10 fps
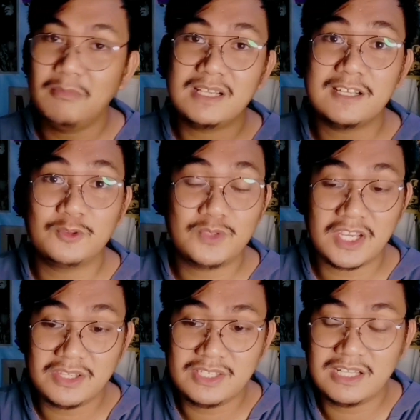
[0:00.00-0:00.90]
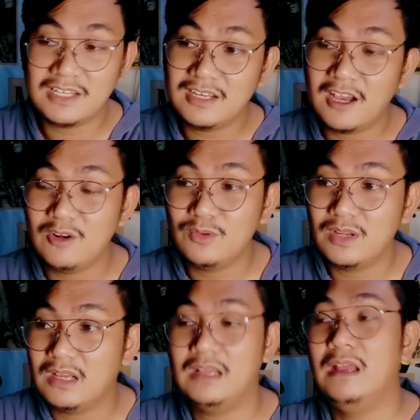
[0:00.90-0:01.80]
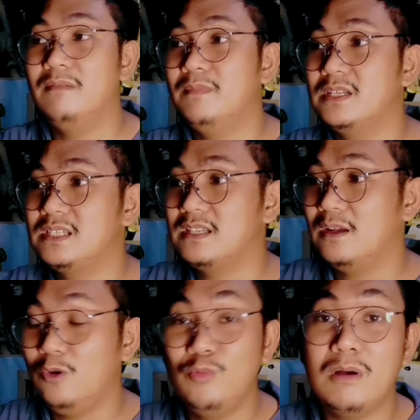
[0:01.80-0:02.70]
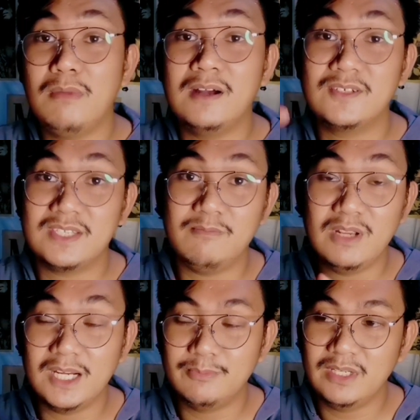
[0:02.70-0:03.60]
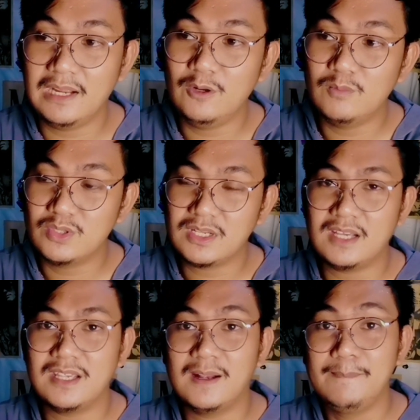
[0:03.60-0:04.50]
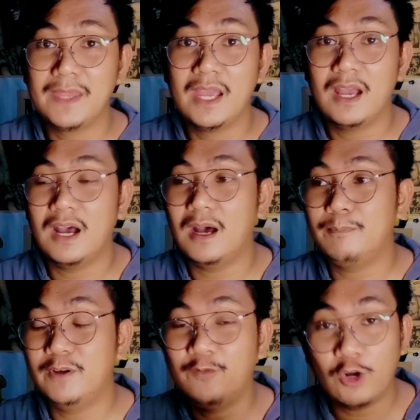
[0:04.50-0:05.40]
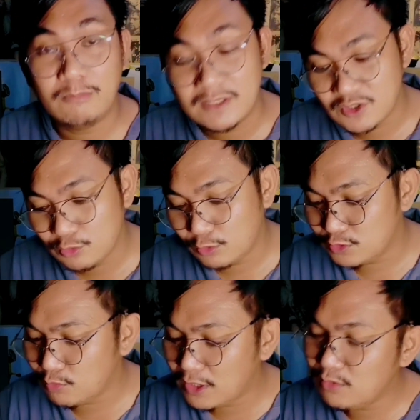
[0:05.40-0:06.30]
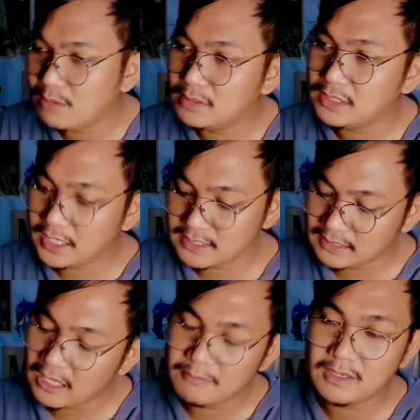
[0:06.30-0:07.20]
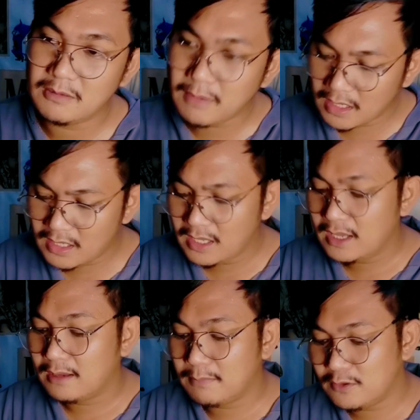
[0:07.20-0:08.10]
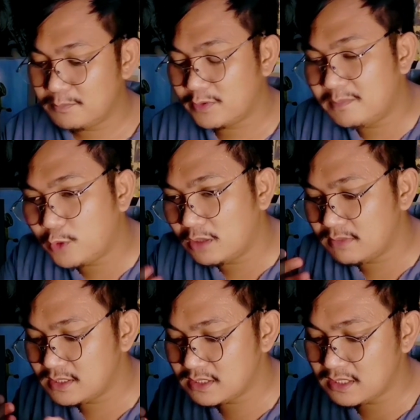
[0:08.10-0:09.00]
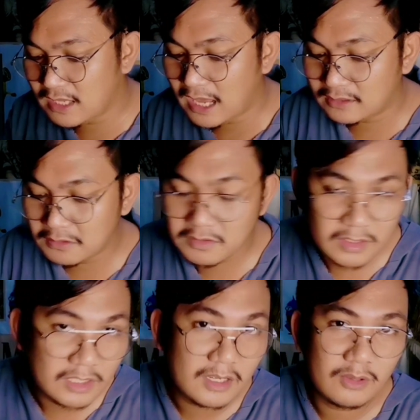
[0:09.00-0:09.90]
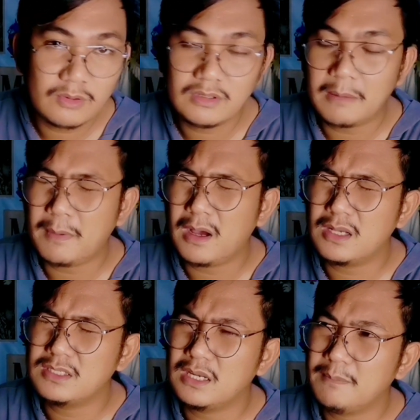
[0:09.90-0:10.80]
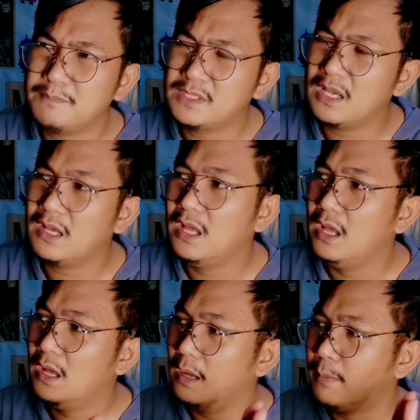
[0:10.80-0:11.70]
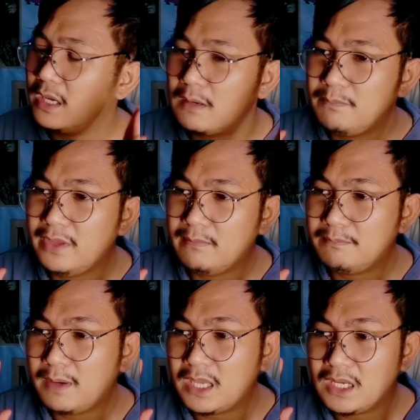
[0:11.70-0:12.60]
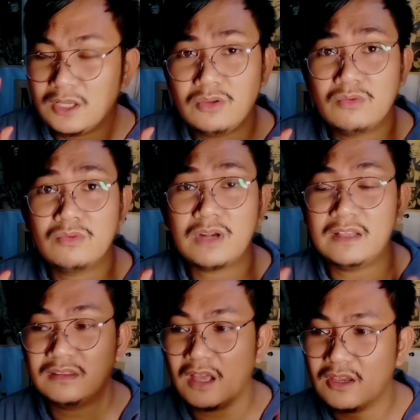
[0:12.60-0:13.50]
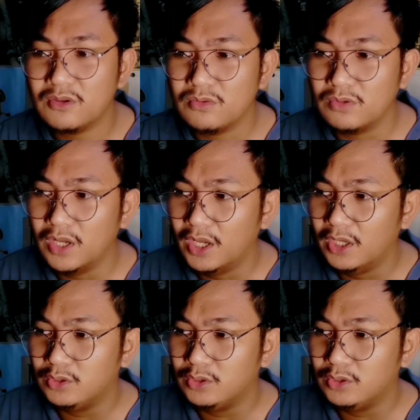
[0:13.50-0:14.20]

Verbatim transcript: 'di ba santo sa hindi sila nanalo na mas lumamang si Villar Villalobo sa kanyang uh, performance doon so ngayon naman guys grabe iba iba yung performance ni Ate Girl ngayon napakasarap sa uh, pakiramdam pakinggan yung kanta yung